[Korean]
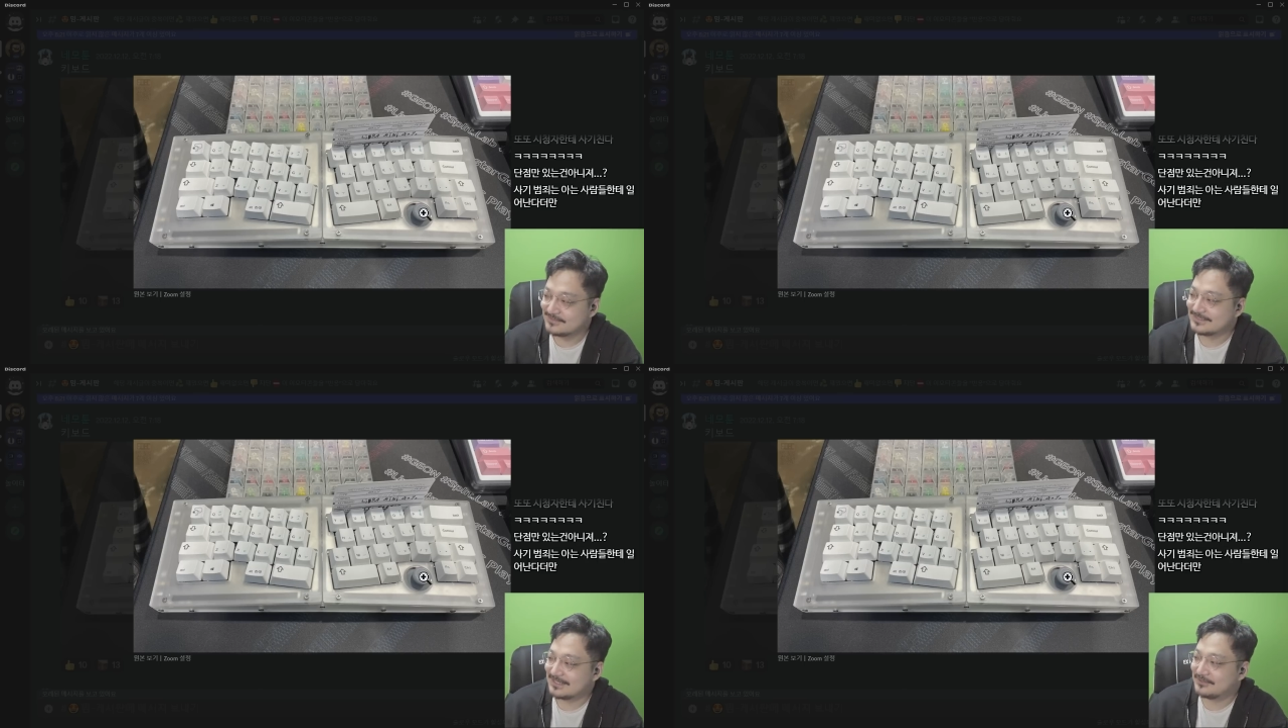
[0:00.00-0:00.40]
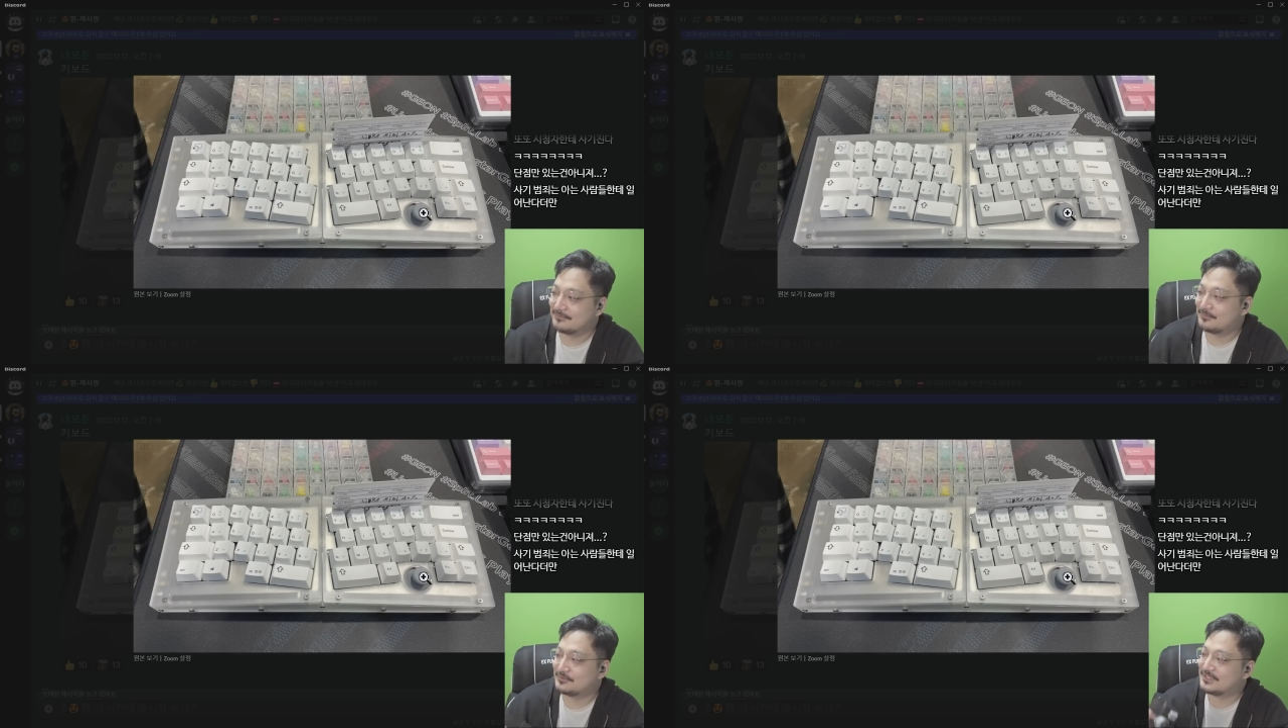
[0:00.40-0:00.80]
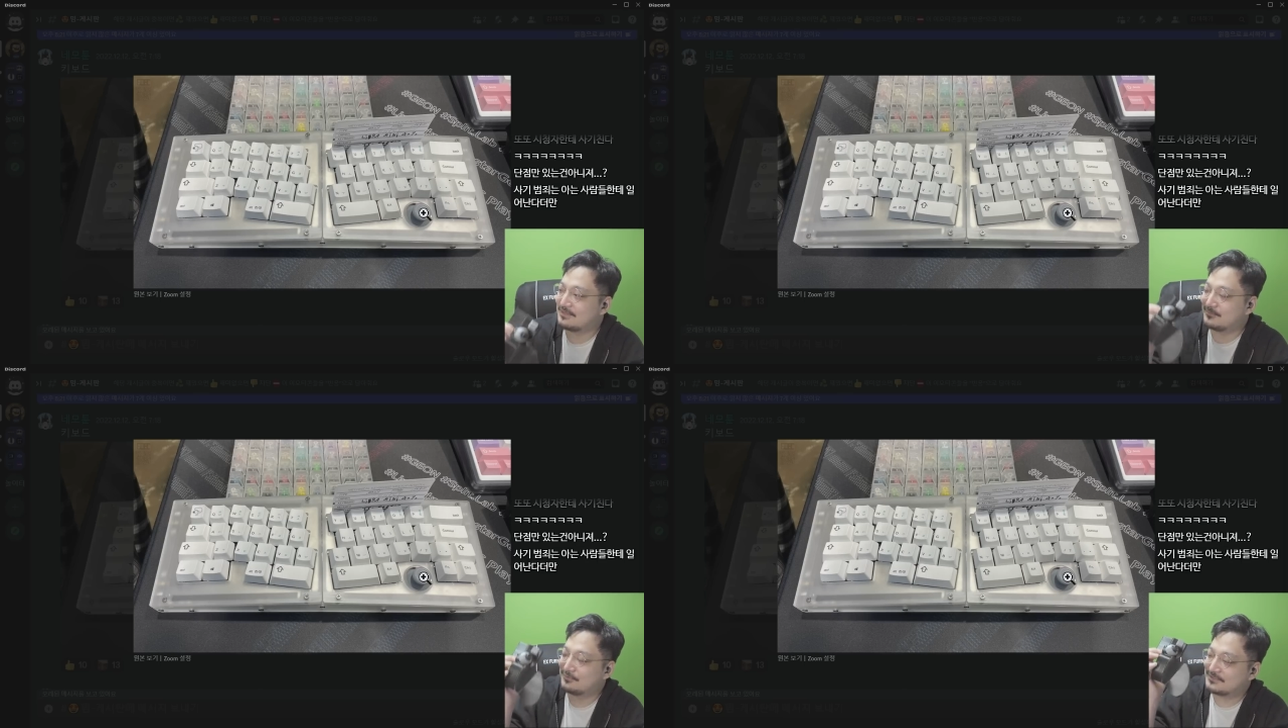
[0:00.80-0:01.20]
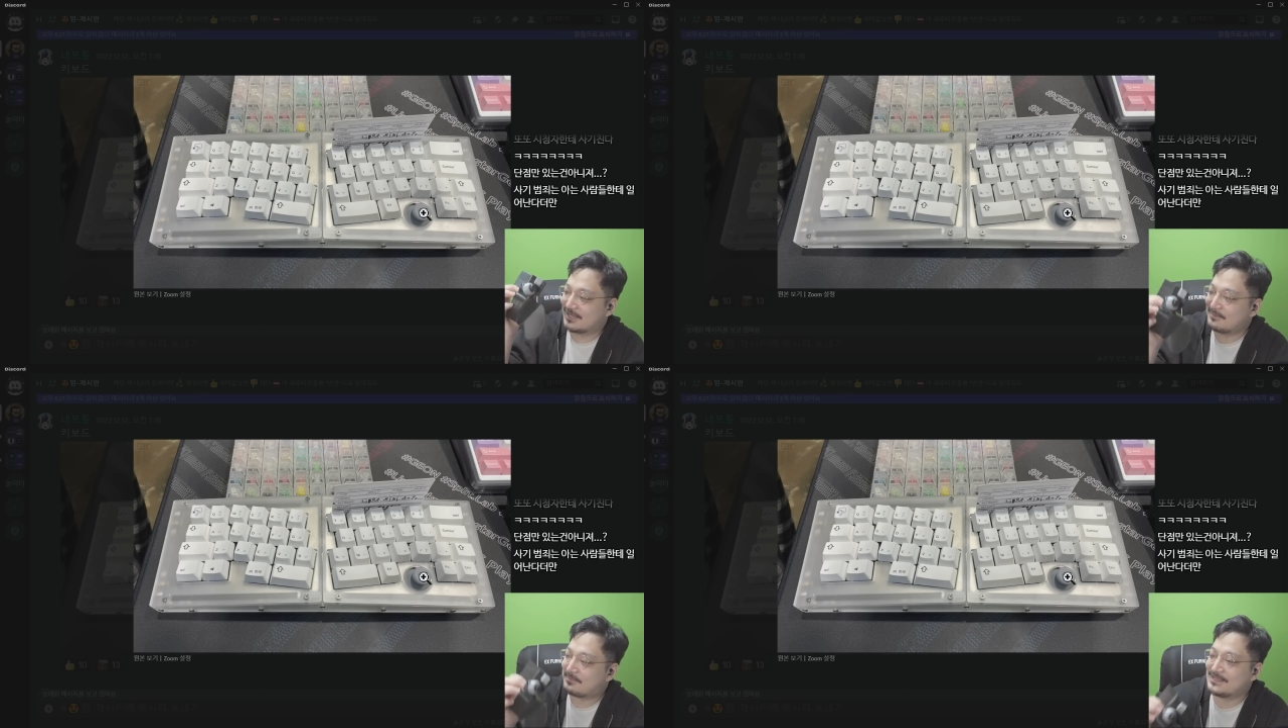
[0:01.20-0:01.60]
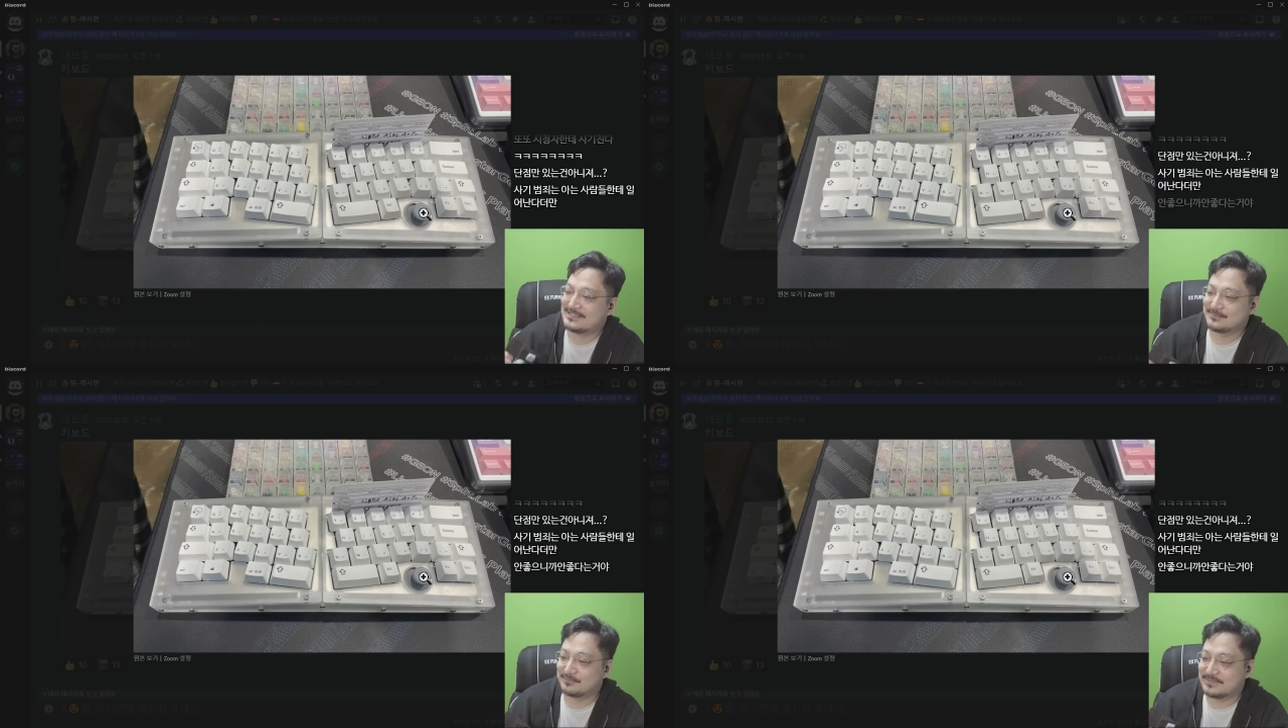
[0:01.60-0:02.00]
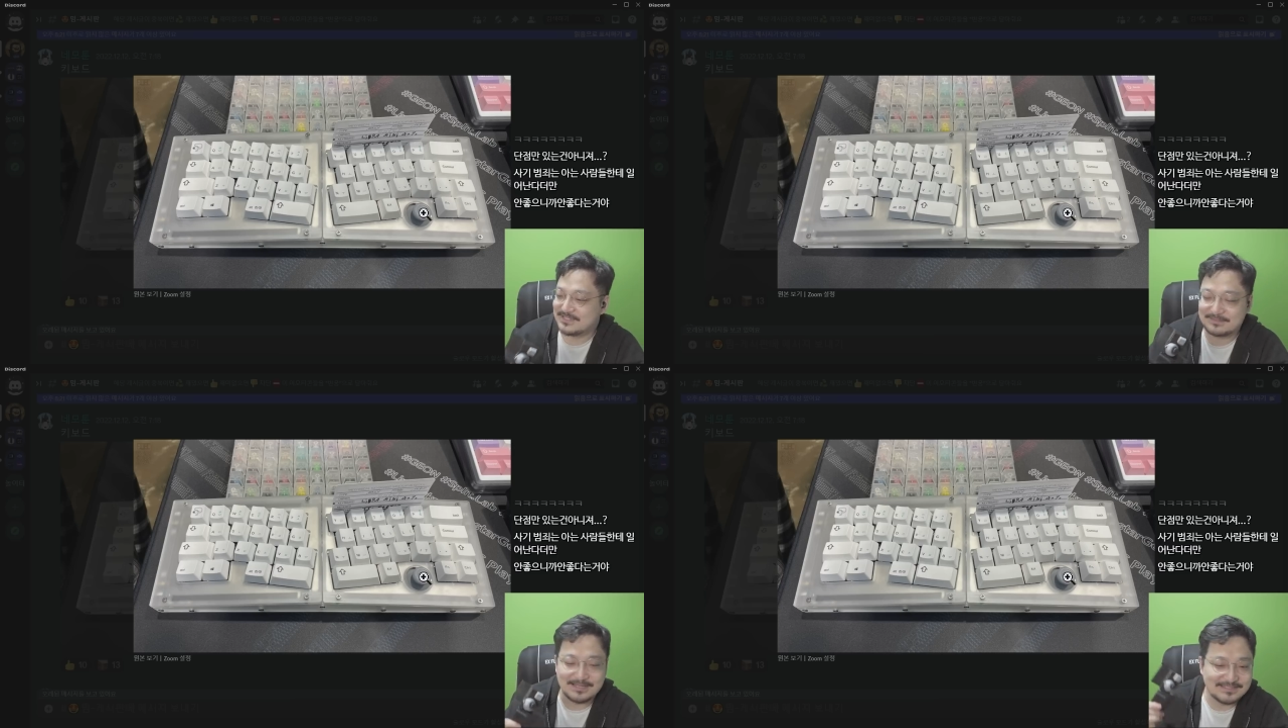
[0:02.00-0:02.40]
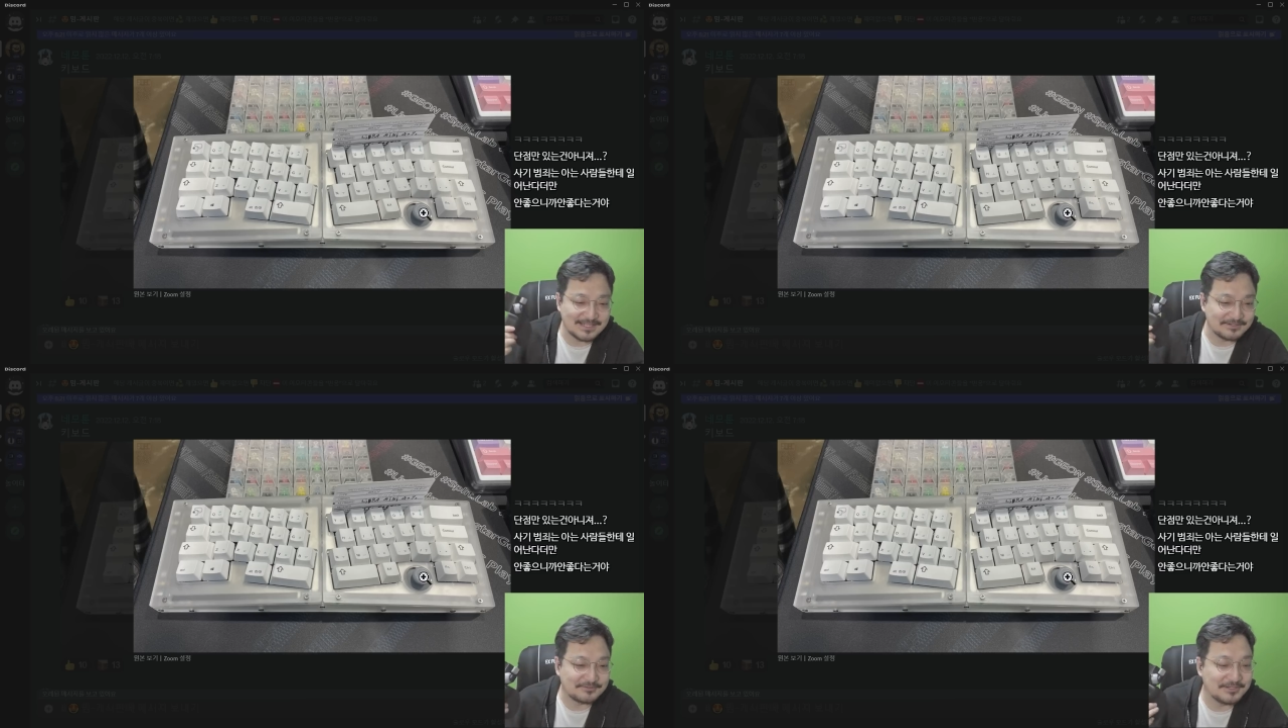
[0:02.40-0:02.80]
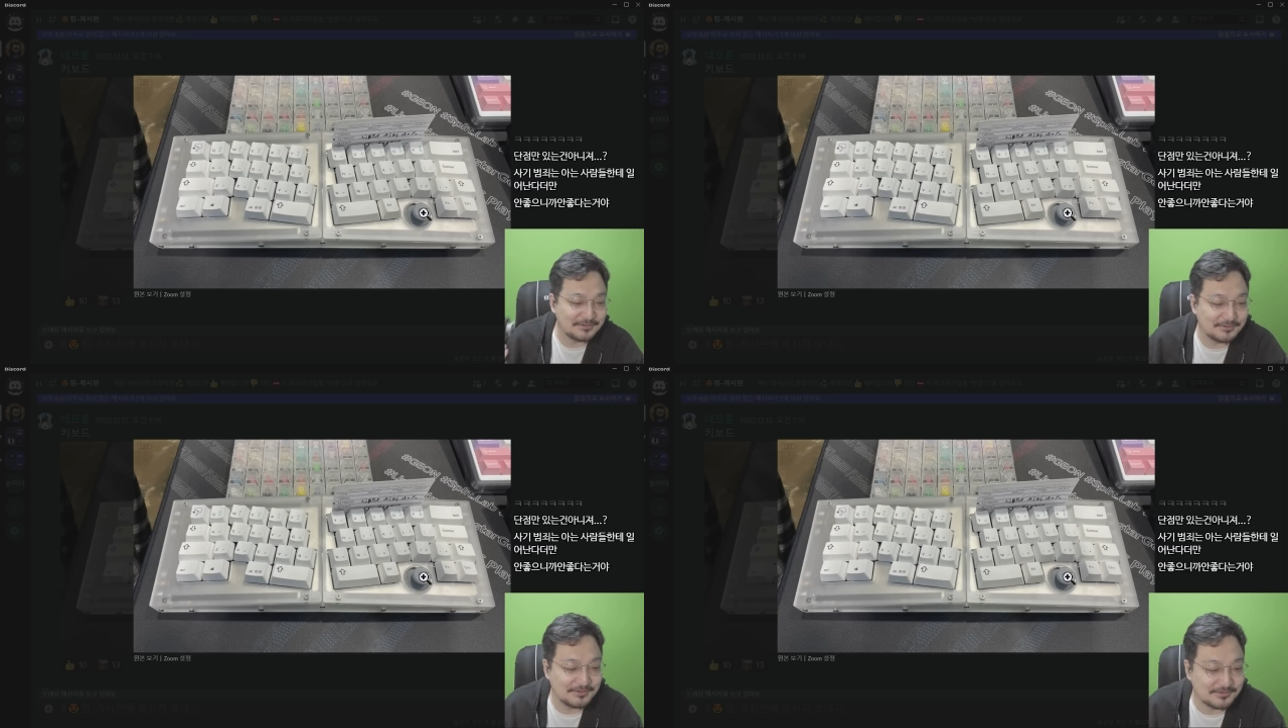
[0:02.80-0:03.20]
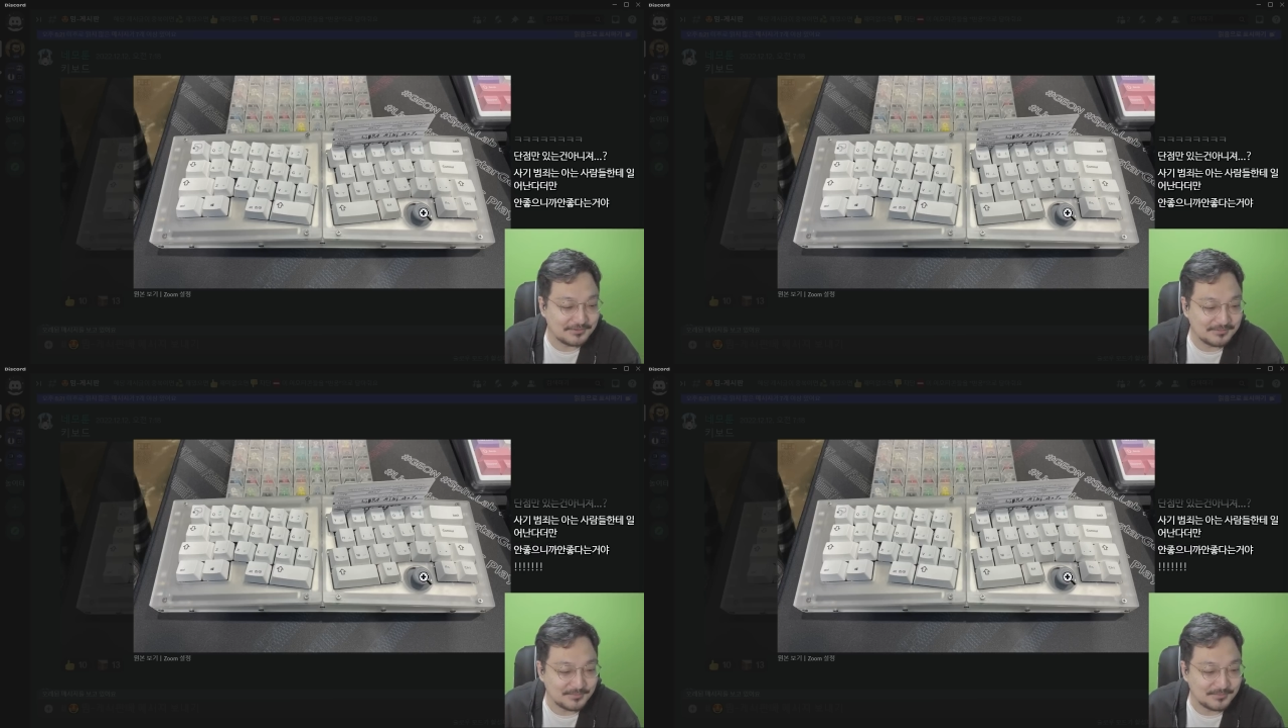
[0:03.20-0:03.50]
자 이건 뭐 제가 제값에 팔지 비싸게 팔지는 않을 거예요.